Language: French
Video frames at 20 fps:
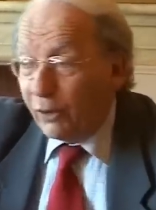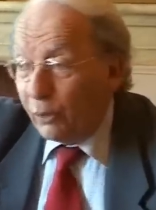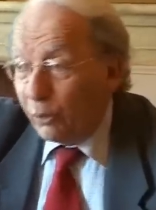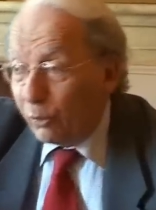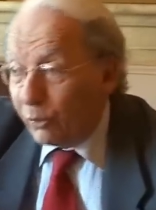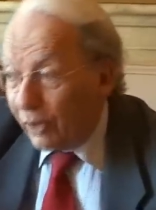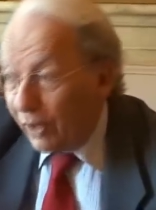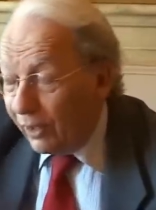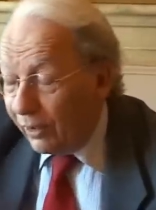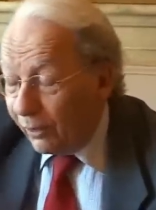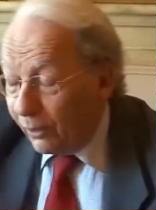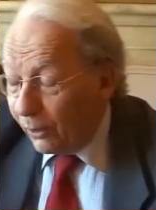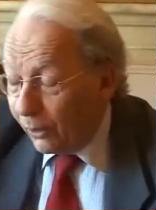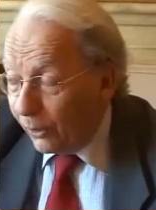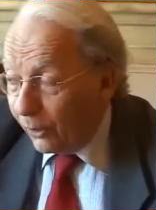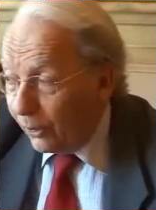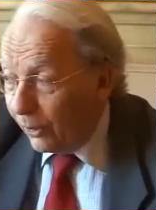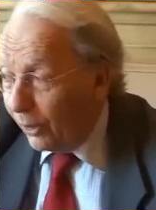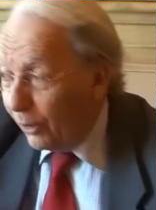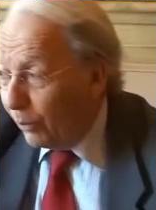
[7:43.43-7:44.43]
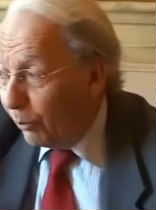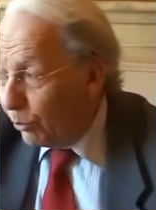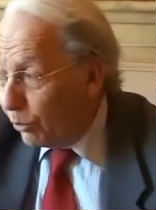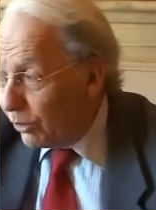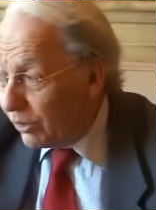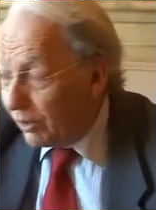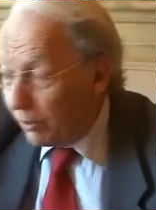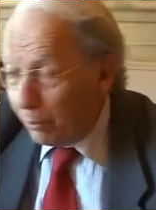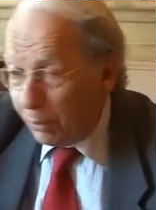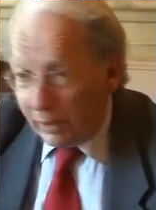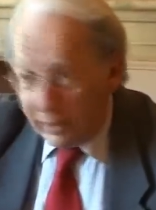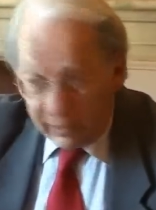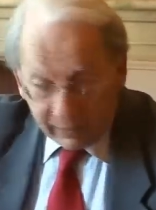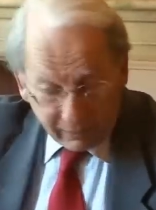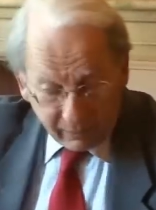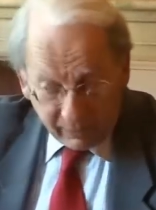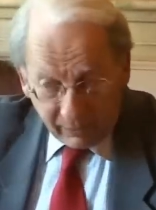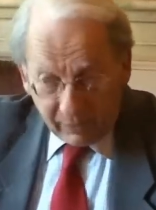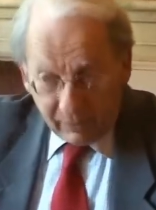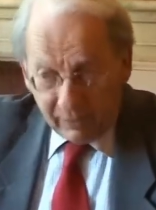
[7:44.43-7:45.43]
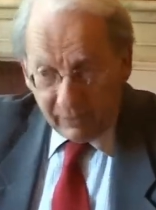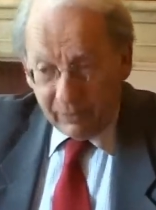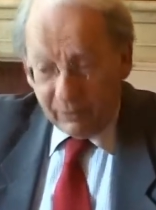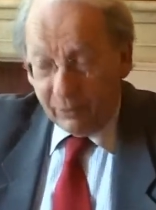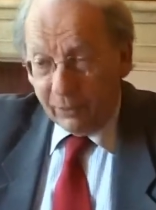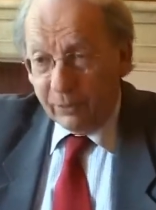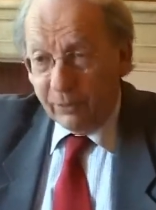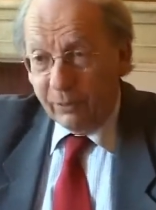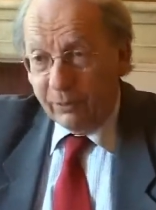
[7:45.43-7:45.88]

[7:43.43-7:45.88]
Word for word: telle ou telle municipalité